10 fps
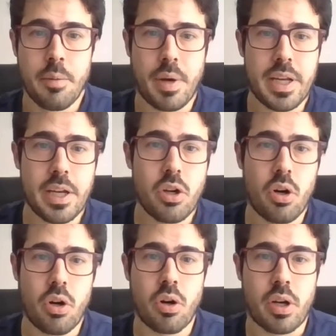
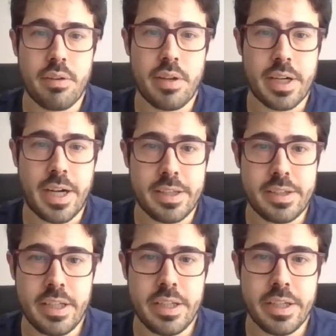Mariano Javier
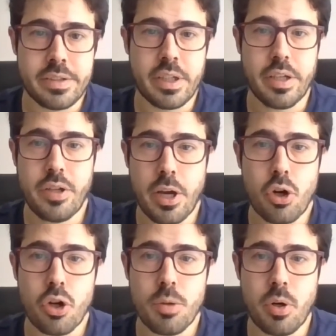Granatelli es ingeniero
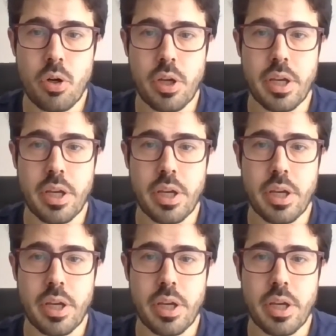agrónomo,